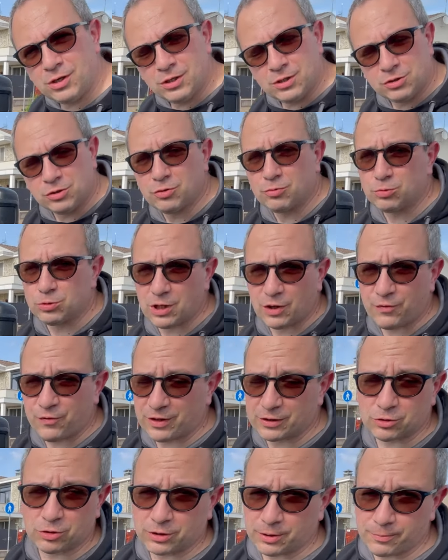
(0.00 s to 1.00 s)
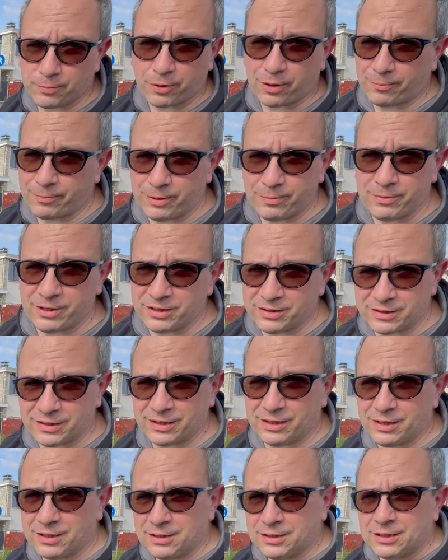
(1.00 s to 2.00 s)
dovuto al fatto che
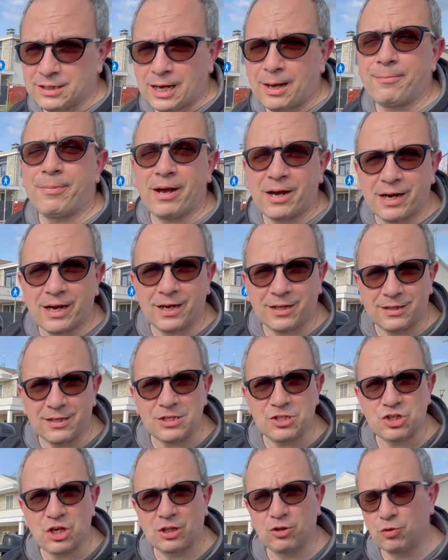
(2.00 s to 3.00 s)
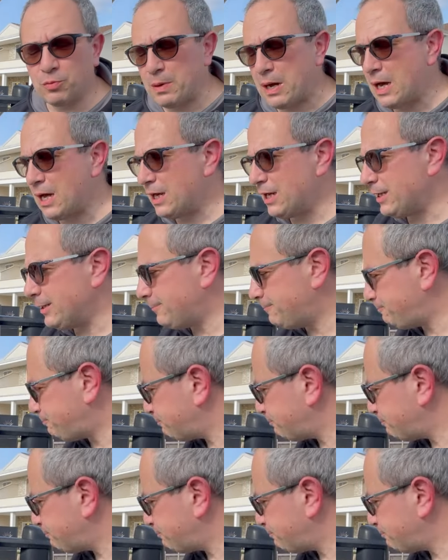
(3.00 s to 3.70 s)
probabilmente abbiamo carteggiato male,